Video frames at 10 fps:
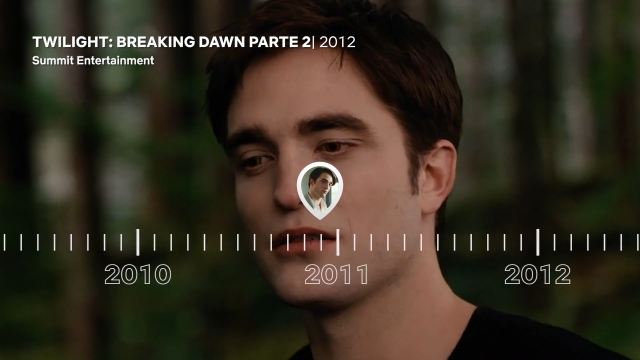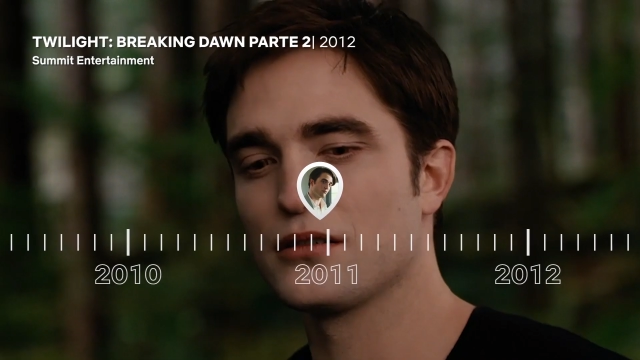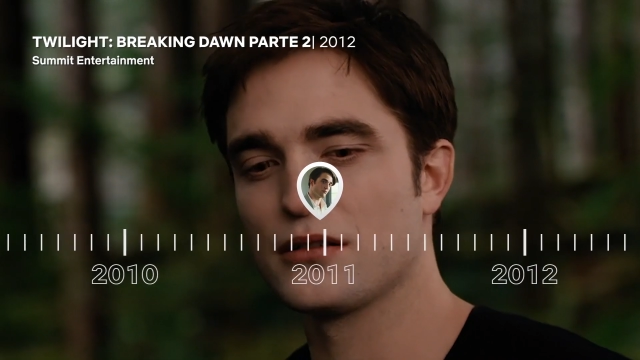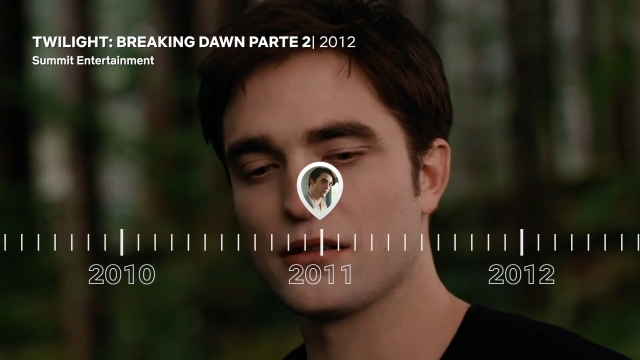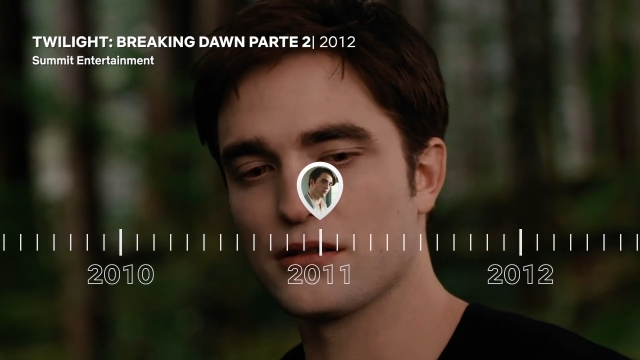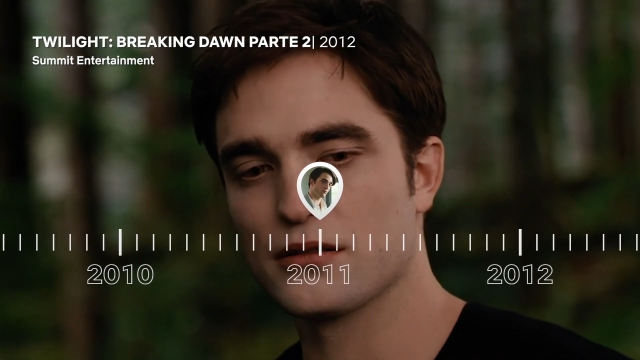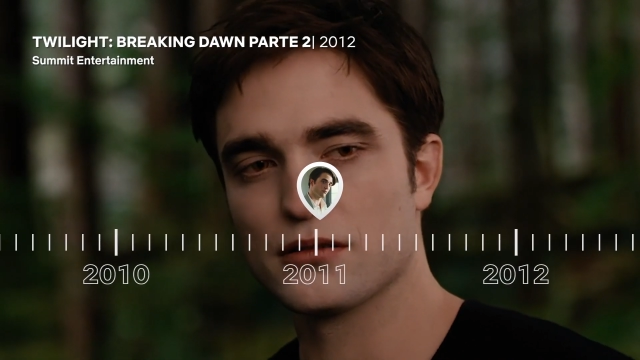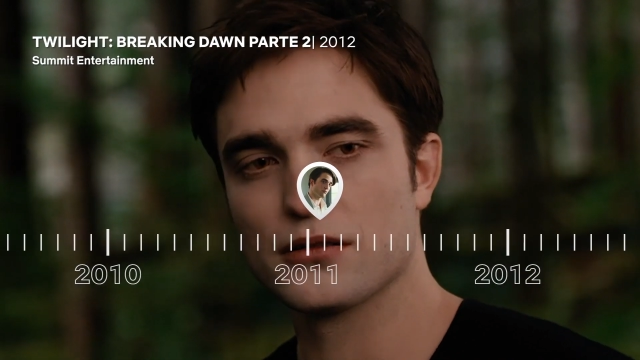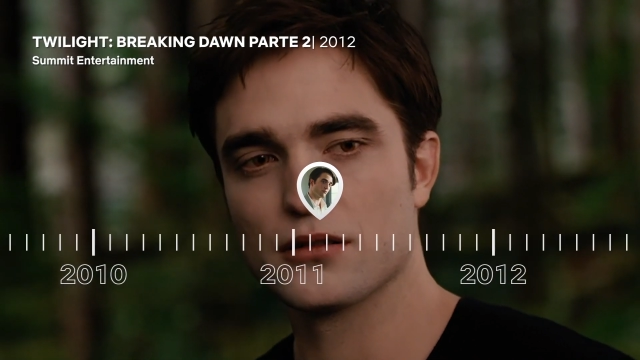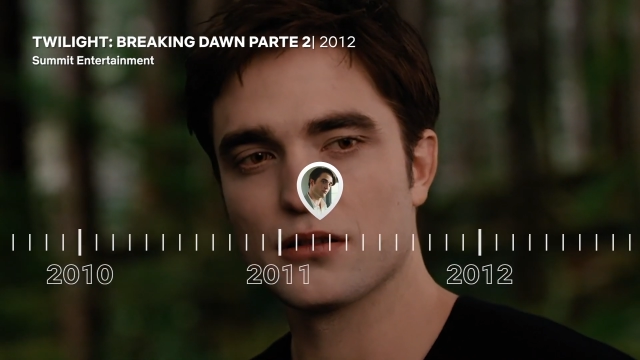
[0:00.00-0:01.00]
2 nel
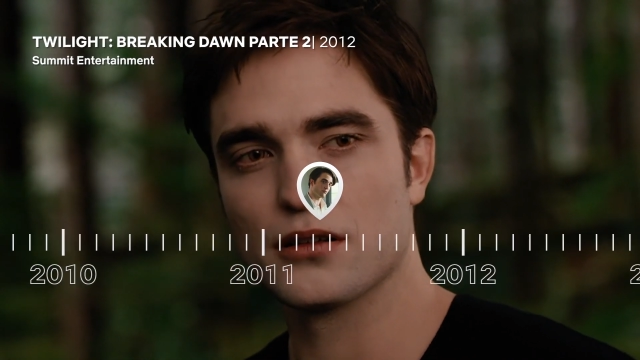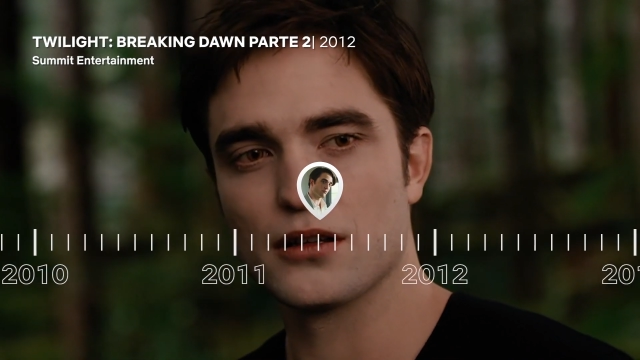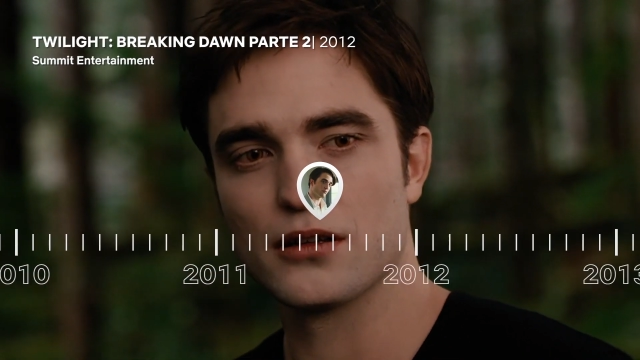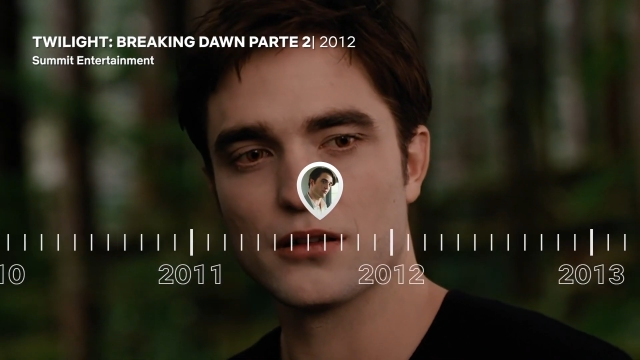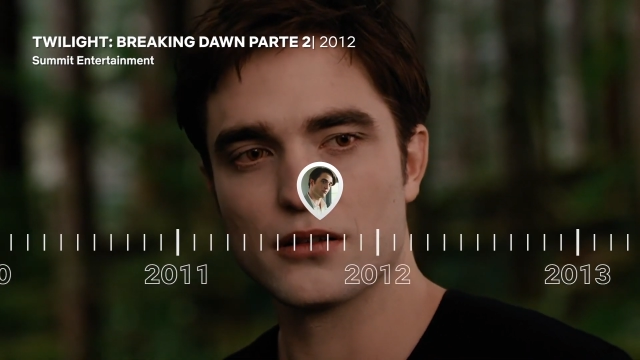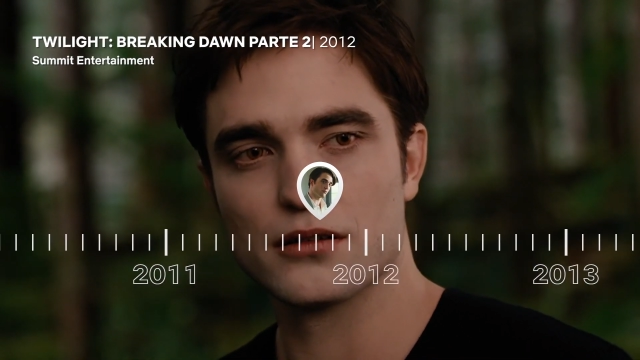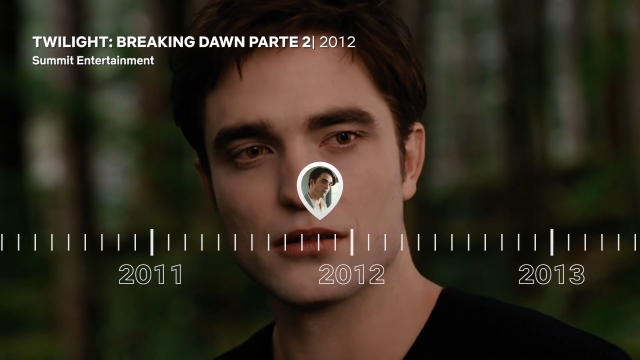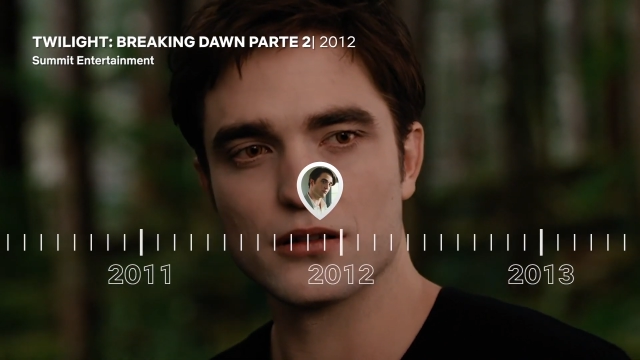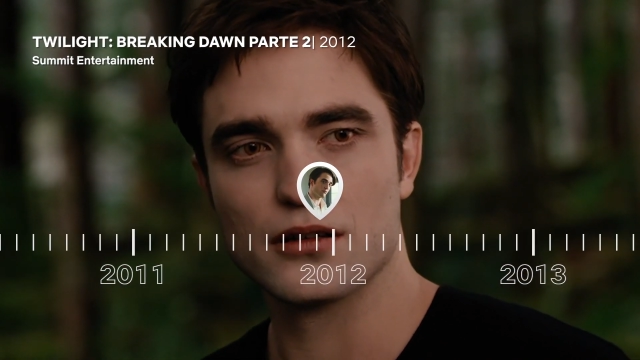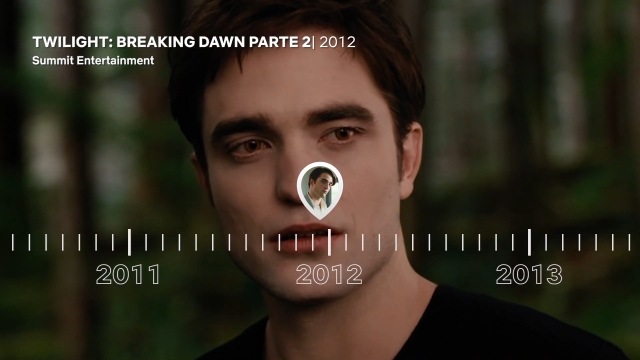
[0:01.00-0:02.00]
2012. Tra
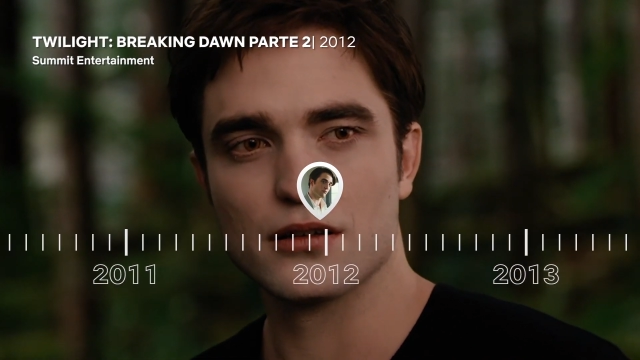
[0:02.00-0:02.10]
un film